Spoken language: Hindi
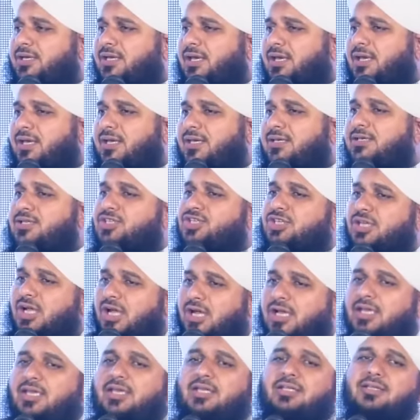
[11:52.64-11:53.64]
गया है कि
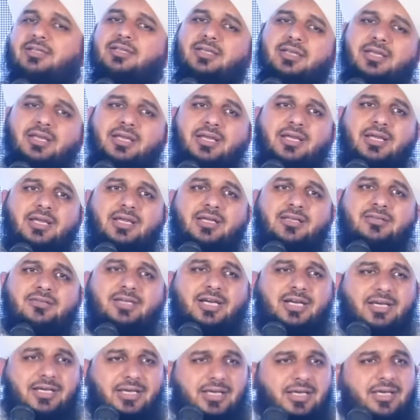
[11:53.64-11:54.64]
शायद
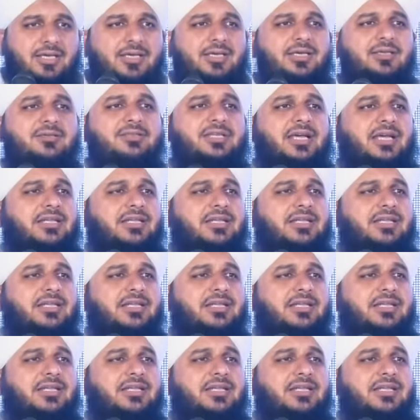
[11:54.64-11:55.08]
सड़कें ही